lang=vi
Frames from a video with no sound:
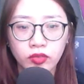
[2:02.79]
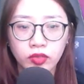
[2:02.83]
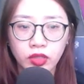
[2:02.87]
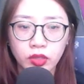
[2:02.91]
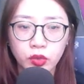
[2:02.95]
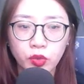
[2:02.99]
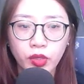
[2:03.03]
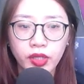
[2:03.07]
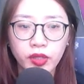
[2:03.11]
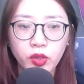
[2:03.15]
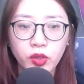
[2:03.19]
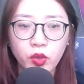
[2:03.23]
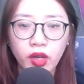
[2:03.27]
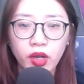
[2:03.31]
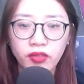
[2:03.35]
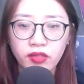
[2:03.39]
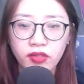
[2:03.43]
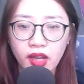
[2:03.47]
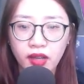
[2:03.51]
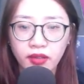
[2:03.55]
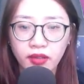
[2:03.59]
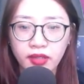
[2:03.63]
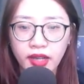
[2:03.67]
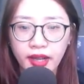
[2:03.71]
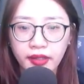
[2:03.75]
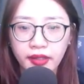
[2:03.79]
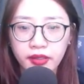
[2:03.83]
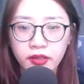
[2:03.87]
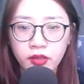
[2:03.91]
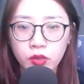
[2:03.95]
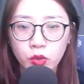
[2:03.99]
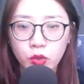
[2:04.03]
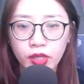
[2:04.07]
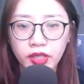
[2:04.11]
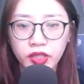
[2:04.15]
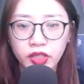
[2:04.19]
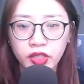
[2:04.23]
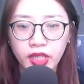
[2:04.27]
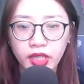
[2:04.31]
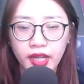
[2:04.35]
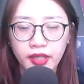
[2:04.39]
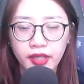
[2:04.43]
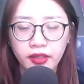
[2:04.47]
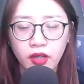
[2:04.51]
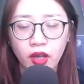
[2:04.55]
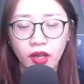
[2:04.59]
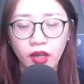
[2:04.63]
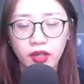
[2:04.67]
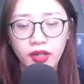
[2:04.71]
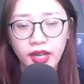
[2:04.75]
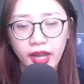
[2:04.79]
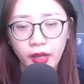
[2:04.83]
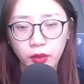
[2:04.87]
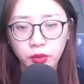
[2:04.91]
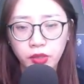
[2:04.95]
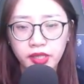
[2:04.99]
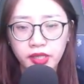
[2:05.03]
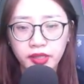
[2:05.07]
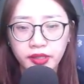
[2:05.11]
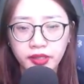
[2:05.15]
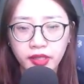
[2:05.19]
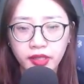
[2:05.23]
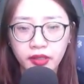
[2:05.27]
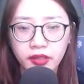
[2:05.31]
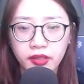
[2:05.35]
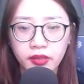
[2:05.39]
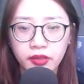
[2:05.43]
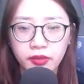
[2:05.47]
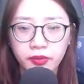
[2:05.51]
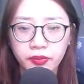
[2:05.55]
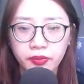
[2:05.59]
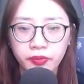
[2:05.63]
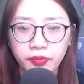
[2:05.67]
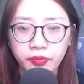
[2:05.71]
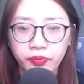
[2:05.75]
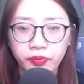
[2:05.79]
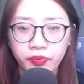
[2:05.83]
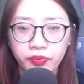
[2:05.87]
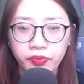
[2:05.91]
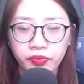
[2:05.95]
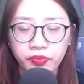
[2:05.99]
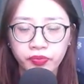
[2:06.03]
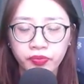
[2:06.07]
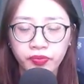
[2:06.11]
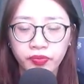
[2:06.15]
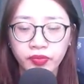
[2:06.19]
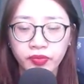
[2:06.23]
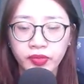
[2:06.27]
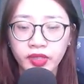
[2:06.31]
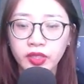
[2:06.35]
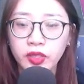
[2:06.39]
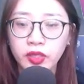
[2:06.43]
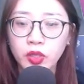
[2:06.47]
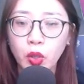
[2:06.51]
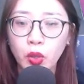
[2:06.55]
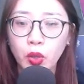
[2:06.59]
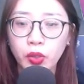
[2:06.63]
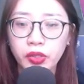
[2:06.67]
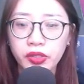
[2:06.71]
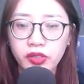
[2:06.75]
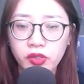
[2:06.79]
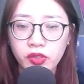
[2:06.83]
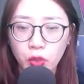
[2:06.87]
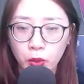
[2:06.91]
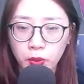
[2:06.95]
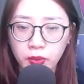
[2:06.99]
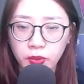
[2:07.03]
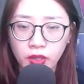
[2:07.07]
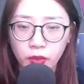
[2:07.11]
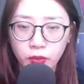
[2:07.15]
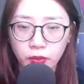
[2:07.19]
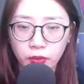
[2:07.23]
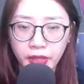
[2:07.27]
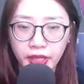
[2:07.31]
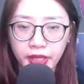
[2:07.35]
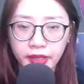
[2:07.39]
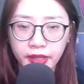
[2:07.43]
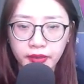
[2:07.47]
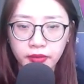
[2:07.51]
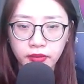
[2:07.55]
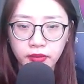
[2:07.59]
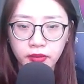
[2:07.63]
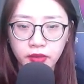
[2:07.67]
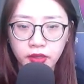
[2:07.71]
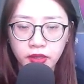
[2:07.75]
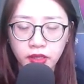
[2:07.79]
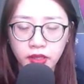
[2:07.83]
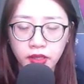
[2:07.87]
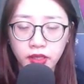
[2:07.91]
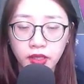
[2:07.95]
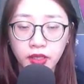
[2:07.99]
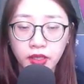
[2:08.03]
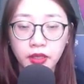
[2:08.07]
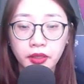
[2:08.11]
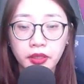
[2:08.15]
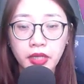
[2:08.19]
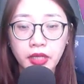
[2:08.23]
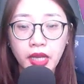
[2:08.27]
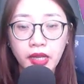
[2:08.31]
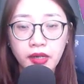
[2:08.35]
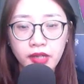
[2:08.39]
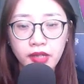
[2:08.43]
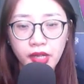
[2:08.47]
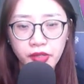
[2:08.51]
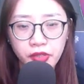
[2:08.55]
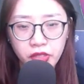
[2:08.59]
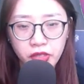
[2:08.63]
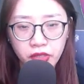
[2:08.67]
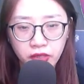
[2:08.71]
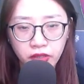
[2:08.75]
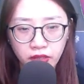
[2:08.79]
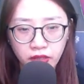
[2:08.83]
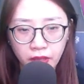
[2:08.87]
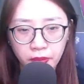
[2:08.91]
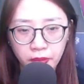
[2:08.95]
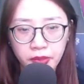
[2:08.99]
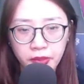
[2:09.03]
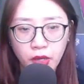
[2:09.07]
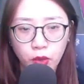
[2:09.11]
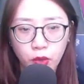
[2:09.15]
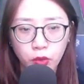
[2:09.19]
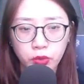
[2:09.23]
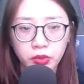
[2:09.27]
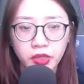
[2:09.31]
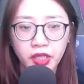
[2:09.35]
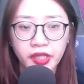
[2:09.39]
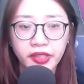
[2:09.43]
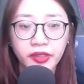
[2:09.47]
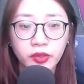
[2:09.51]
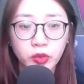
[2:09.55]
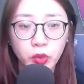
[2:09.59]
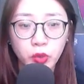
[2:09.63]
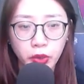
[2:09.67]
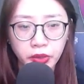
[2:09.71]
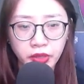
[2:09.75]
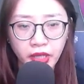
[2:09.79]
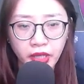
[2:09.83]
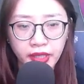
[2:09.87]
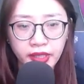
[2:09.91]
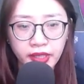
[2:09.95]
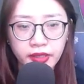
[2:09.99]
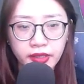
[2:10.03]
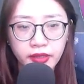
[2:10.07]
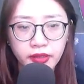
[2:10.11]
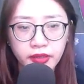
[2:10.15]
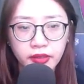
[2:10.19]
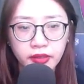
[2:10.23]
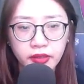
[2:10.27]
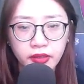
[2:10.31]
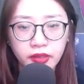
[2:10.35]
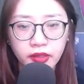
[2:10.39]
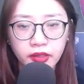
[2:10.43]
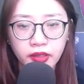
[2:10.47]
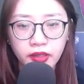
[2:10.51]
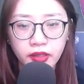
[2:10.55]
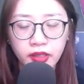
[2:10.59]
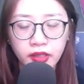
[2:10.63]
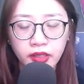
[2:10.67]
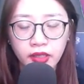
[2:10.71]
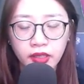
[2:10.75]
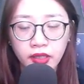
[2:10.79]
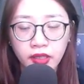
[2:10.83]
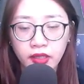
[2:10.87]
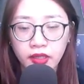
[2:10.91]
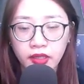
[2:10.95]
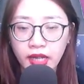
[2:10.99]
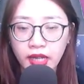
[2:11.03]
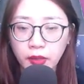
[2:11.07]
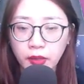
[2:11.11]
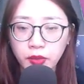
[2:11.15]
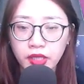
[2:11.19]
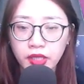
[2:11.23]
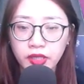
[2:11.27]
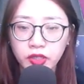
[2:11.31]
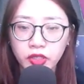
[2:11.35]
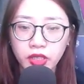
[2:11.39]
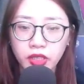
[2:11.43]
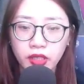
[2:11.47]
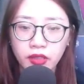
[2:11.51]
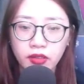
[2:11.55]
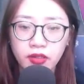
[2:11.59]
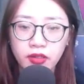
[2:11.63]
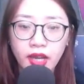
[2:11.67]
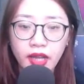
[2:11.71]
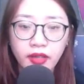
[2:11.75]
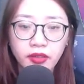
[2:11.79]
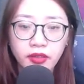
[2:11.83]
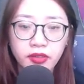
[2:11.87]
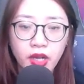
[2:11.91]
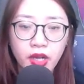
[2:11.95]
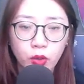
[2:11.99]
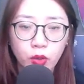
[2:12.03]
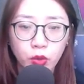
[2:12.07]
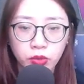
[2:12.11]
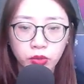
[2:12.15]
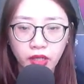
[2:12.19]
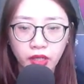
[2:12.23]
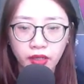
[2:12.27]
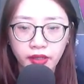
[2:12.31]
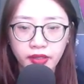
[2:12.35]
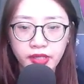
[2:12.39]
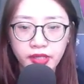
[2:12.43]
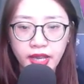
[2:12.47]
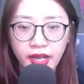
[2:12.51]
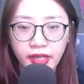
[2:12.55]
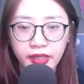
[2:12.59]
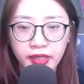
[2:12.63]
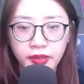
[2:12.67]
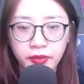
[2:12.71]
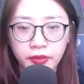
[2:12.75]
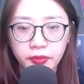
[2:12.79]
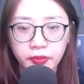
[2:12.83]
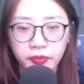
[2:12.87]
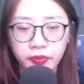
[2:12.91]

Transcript: Tưởng Nguyên Quân lo lắng quay sang hỏi lão thiên sư. Tôi cũng không biết. Đây là trường hợp đầu tiên tôi thấy. Lão thiên sư lắc đầu thở dài.